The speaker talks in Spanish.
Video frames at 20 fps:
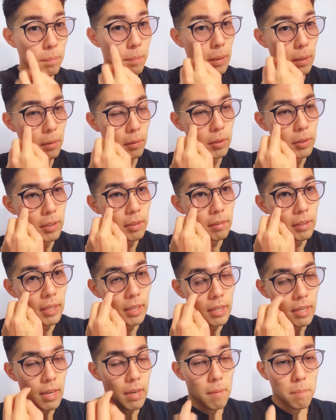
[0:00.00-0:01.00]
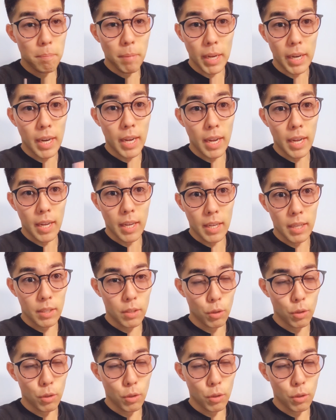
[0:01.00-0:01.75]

pero creo que para